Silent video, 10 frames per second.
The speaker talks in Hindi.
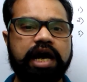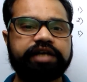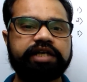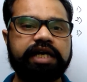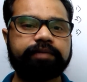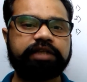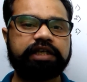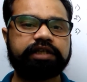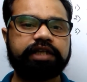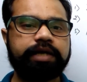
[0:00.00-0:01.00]
आइए अब
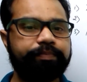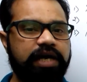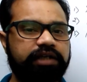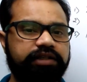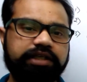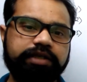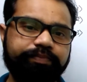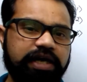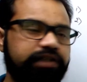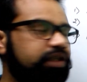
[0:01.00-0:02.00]
देख लेते हैं पाथ कि
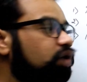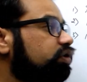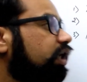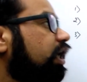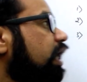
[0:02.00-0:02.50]
पाथ क्या होता है